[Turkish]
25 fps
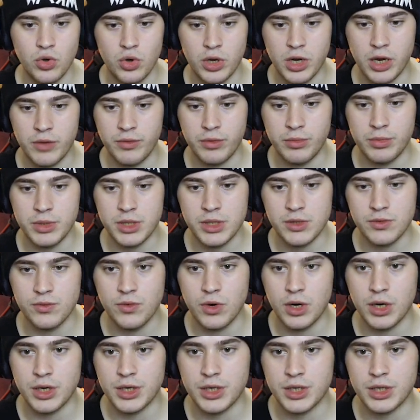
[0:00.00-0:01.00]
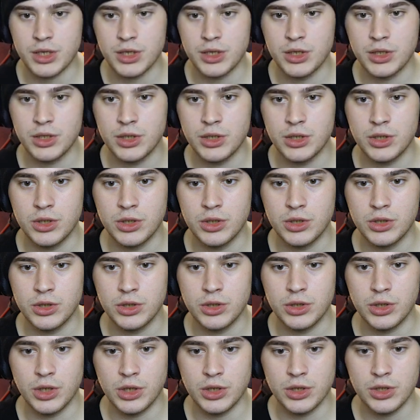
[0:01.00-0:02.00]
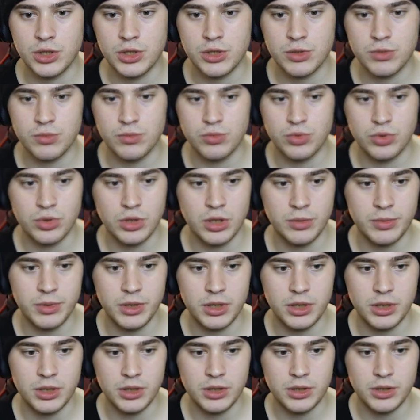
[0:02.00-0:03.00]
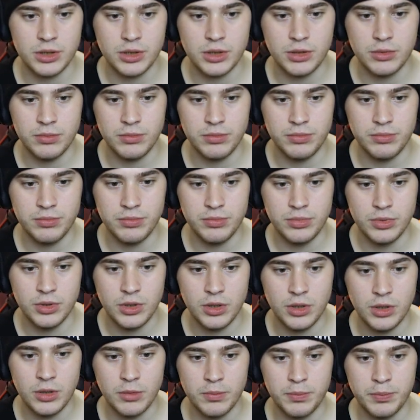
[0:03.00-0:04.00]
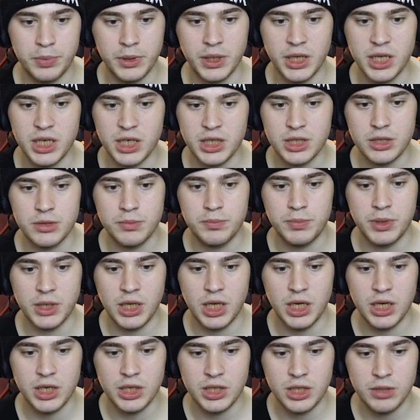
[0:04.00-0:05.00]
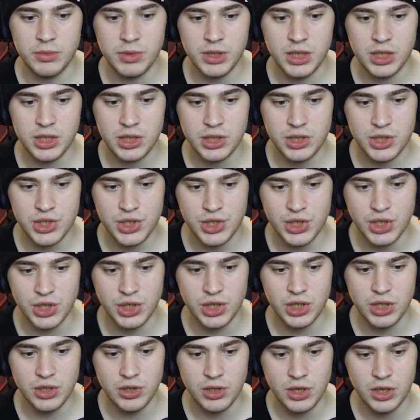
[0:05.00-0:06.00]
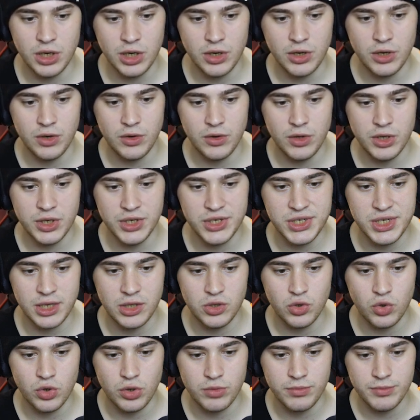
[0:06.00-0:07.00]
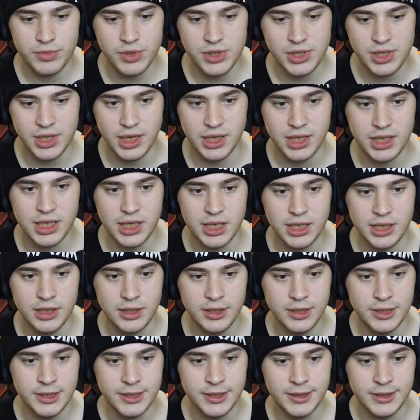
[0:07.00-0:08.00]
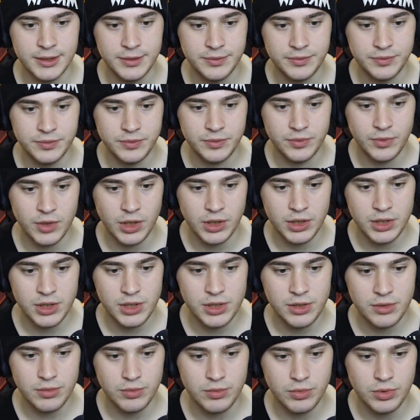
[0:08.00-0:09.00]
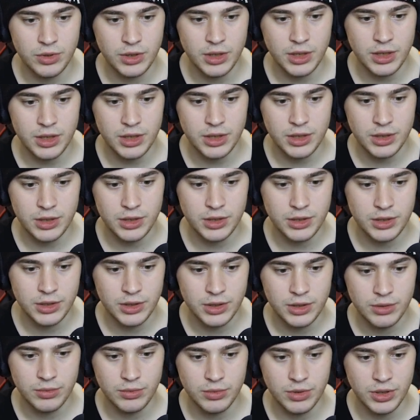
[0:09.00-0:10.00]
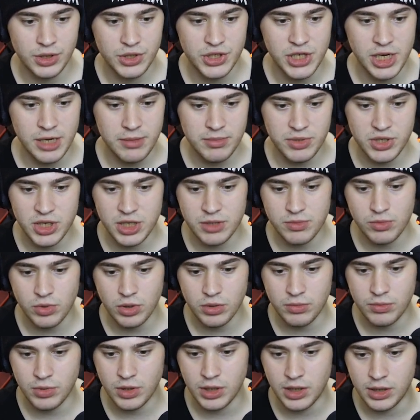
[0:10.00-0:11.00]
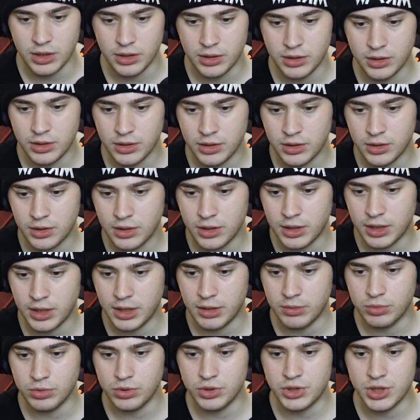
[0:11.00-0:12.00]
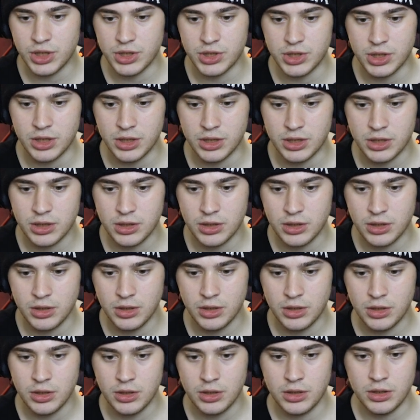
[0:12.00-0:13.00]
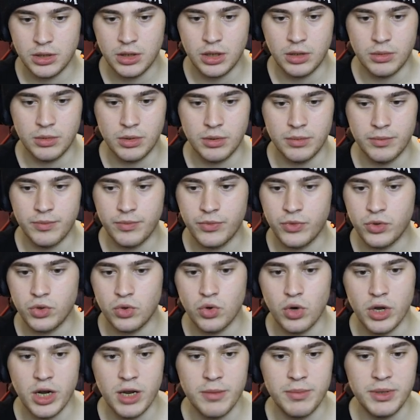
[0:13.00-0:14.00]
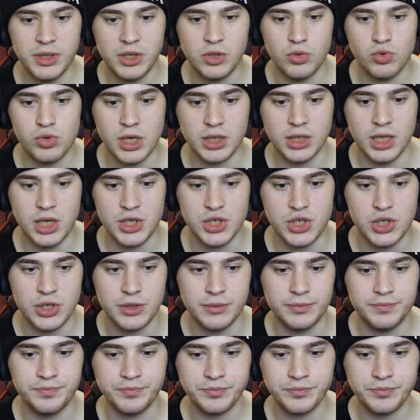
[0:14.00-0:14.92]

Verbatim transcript: görevimiz var. Yalnız burada bir player player'da bir sıkıntı hissediyorum sanki. Yalnız bunlar Bunları çekmeyeceğiz mi oğlum böyle? Ha bunu çekeceğiz. Tamam. Görev bitti uzaklaş.